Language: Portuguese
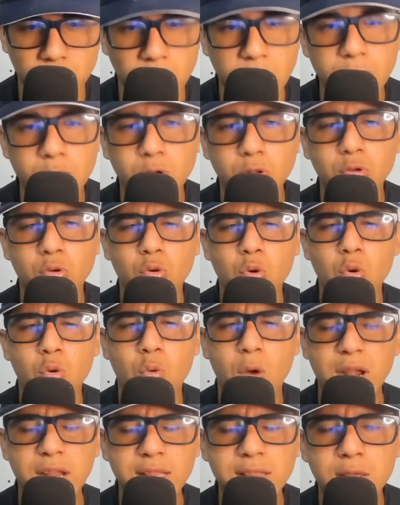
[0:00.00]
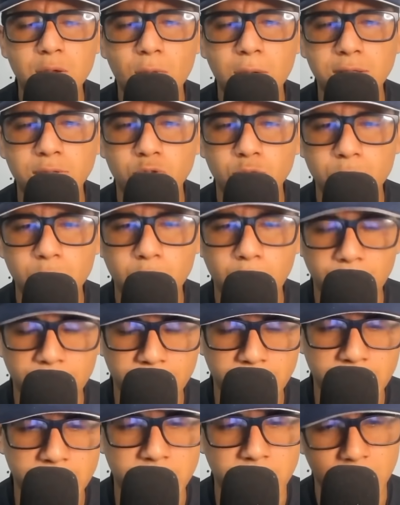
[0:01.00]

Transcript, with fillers: O Remo colocou 44 mil à venda,